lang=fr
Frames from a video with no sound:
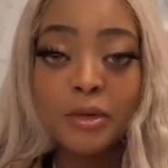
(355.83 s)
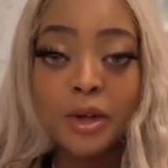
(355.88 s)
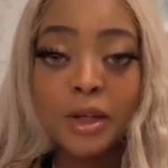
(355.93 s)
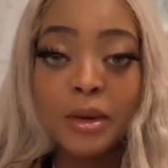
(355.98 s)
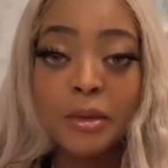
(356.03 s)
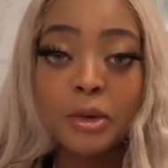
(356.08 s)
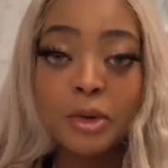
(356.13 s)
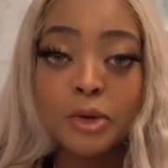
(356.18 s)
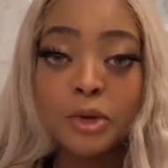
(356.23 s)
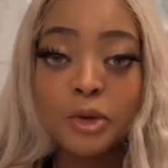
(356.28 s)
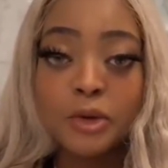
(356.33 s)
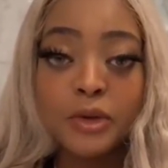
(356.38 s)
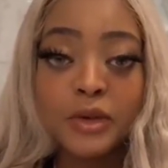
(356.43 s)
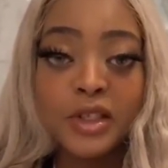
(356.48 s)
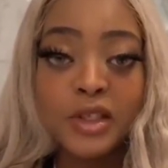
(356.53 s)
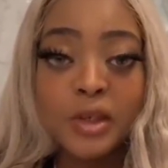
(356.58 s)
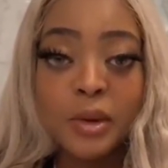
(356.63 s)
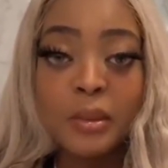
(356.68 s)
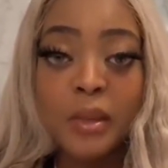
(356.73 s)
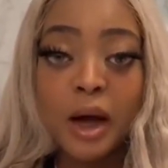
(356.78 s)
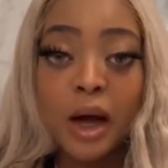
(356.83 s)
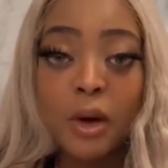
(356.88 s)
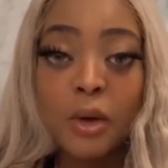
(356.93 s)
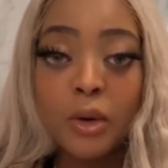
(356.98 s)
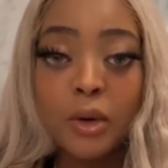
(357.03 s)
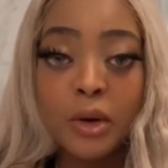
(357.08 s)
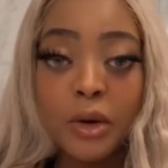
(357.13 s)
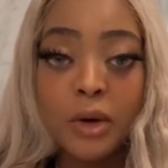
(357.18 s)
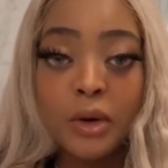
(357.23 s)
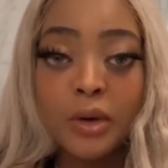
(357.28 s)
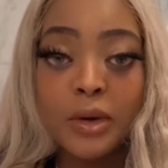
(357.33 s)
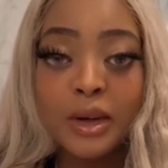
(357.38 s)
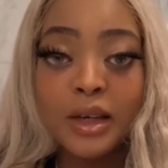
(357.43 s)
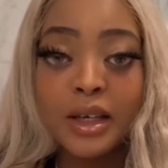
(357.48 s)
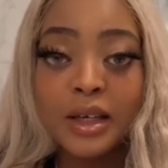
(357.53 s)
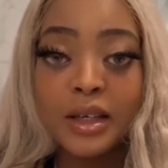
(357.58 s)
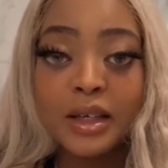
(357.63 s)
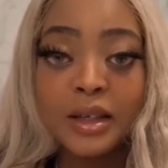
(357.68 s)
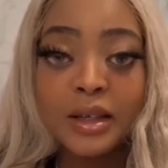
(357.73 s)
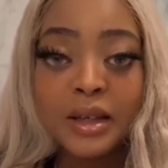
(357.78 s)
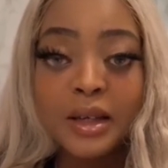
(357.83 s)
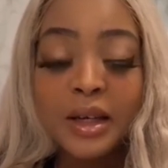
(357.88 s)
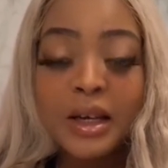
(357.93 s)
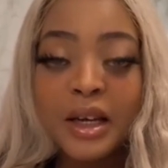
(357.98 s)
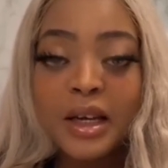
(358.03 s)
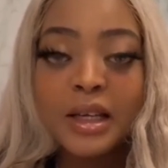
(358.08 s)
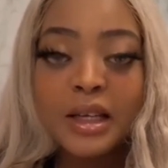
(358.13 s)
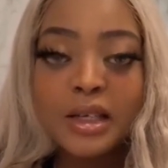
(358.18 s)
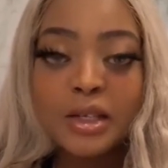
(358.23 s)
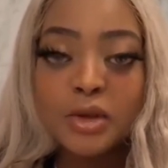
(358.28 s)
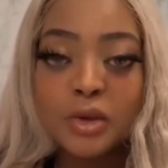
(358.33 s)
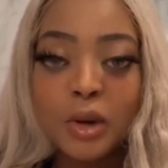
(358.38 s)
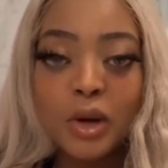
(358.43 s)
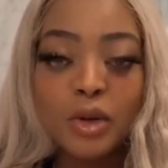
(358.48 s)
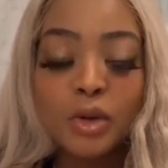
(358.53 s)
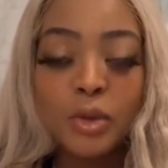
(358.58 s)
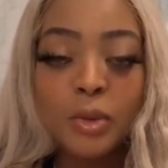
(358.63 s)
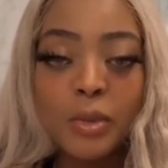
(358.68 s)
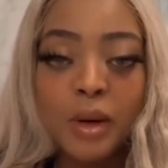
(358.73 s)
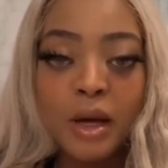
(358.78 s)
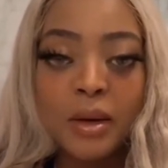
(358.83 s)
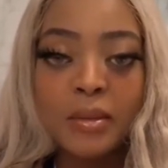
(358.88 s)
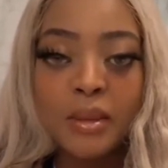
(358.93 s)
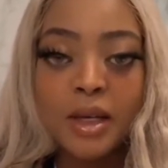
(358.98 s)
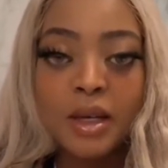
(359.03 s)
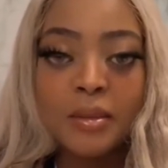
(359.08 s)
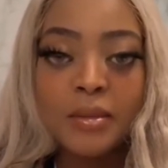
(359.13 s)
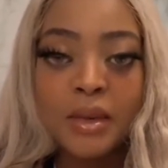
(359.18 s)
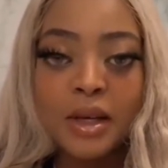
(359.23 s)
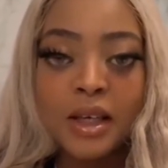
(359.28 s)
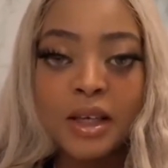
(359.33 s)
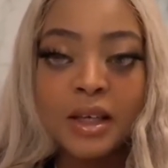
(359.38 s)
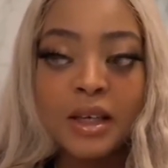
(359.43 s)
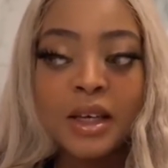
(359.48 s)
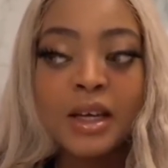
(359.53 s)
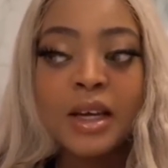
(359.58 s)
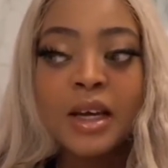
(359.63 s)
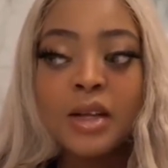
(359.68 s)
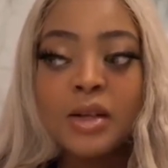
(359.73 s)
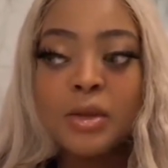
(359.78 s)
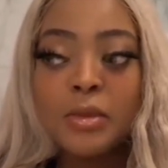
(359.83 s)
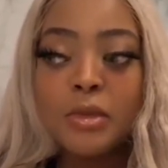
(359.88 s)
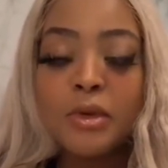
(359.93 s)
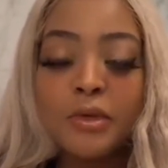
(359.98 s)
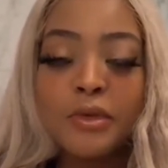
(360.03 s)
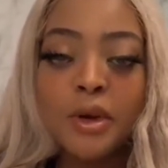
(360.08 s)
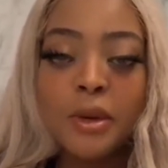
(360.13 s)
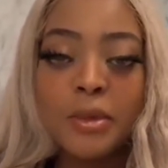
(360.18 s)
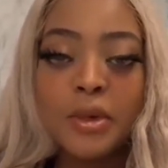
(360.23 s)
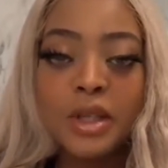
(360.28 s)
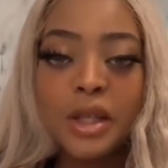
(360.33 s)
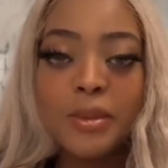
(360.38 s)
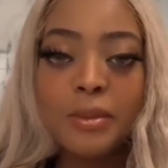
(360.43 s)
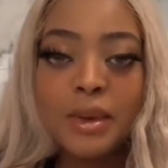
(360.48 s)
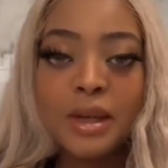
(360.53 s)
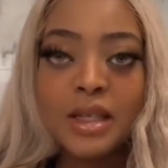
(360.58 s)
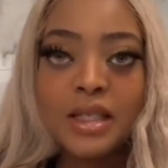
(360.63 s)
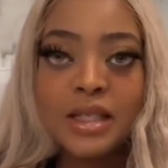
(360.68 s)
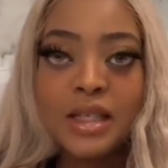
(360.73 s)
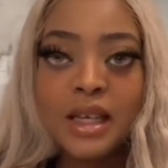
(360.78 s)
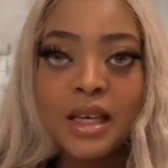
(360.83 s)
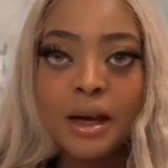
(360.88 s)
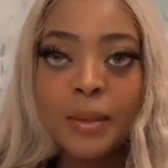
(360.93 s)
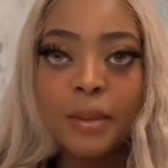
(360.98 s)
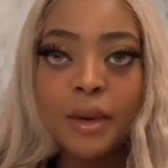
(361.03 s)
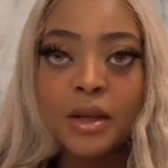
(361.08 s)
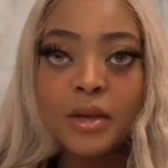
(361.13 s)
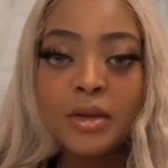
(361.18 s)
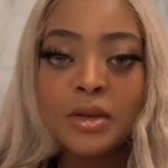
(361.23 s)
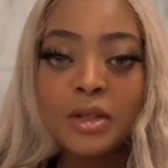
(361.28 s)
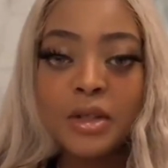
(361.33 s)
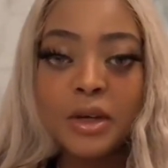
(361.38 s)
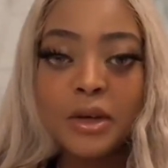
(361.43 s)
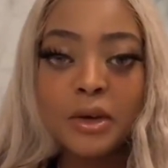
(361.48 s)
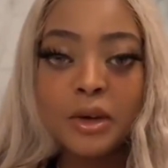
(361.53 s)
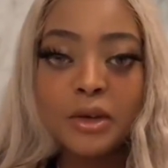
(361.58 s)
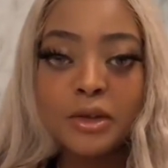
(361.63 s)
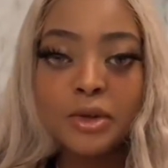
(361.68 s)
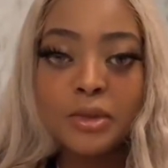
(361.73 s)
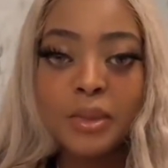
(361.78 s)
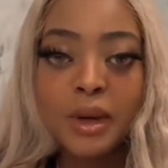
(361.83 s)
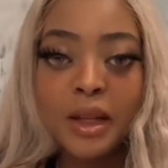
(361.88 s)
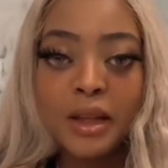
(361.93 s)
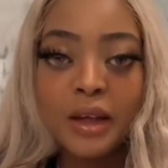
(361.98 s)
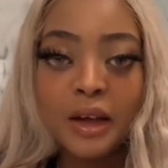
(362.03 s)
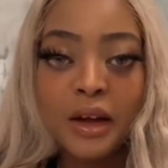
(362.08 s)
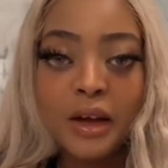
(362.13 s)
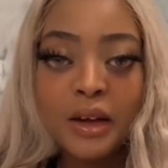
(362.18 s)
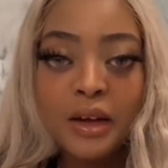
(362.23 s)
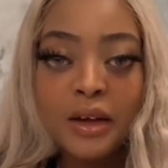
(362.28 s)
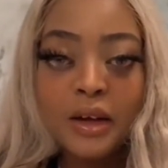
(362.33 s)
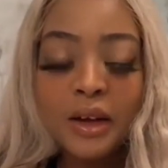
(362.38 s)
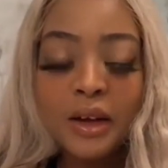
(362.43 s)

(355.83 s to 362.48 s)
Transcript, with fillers: d'avoir, je trouve les hommes arrogants et qui se croient tout permis, mais de me faire me déplacer après de 5 heures du matin,